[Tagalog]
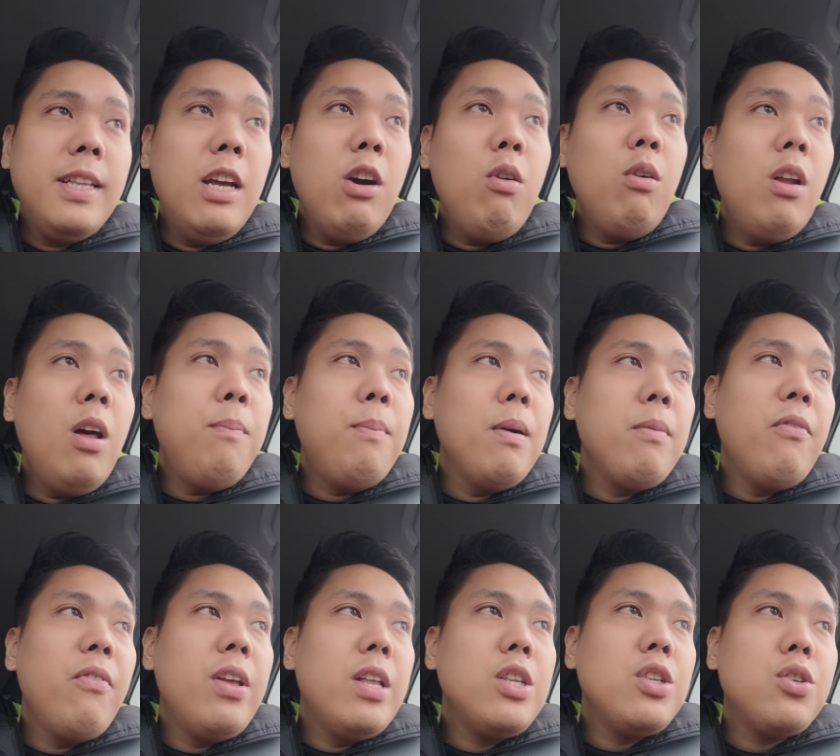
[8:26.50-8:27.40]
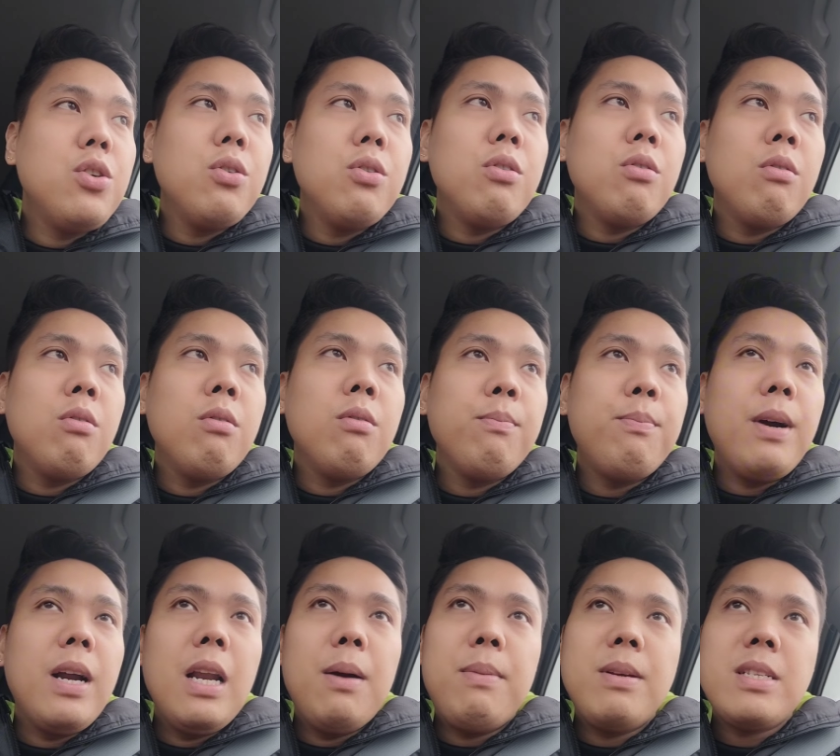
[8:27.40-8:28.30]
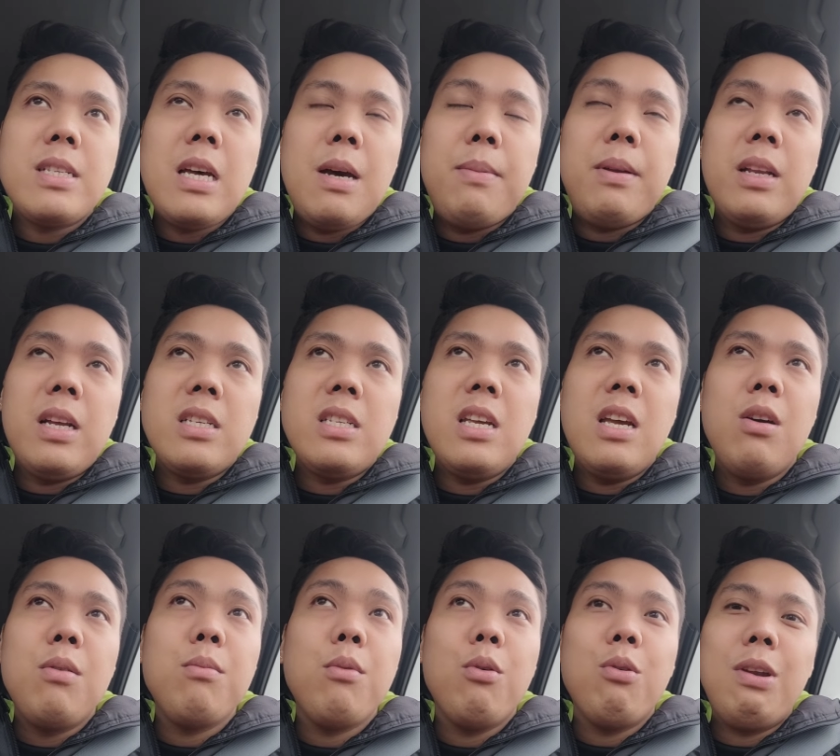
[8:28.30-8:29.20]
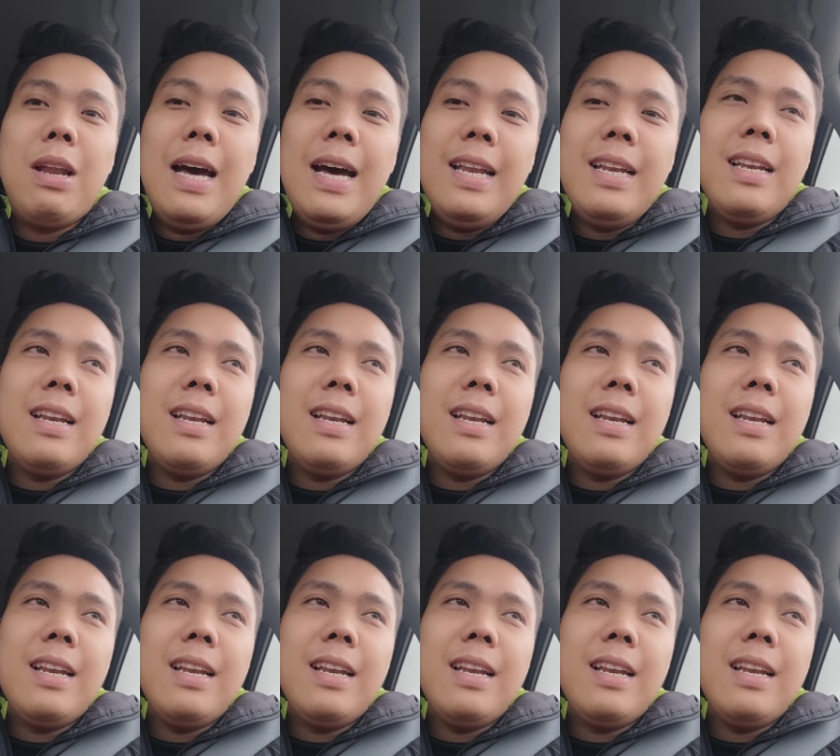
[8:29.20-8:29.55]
ako nakapag-video nung paglabas namin kasi umuulan.